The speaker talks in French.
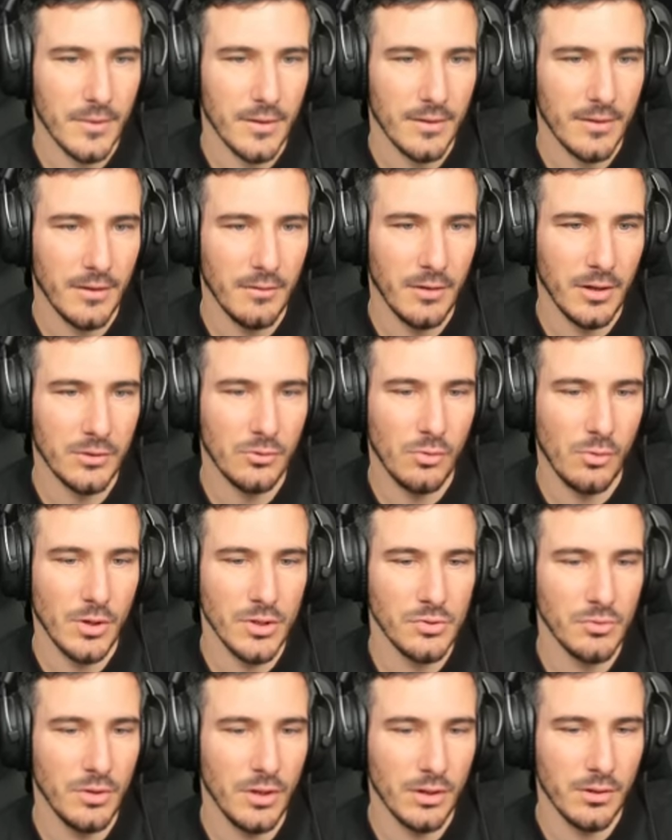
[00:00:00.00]
d'avoir trois
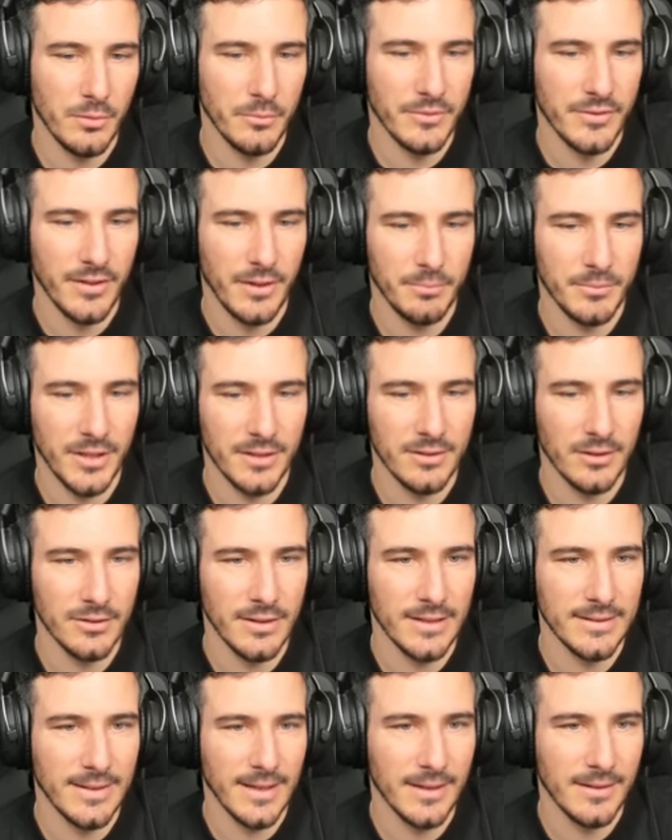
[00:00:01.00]
joueurs comme ça. Peut-être en
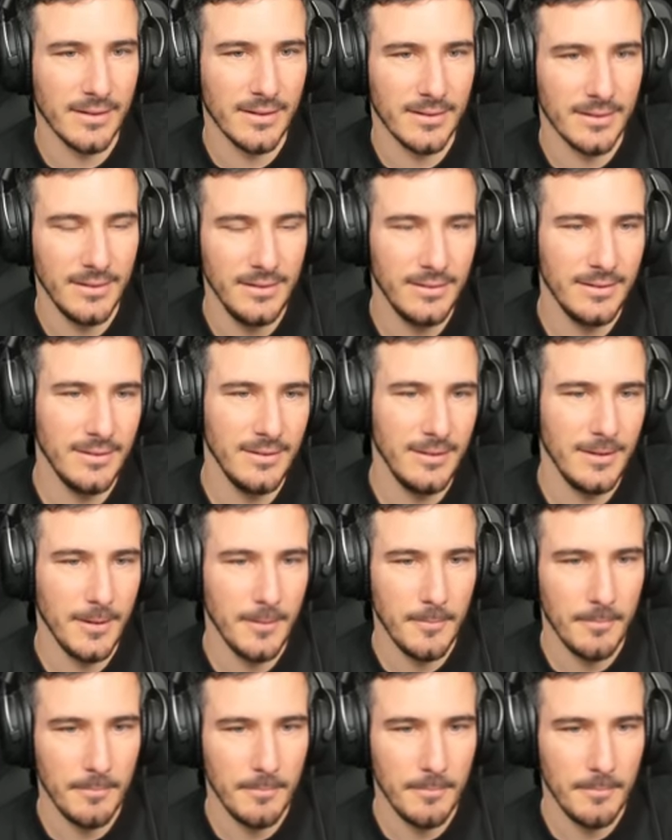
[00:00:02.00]
attaque, ici.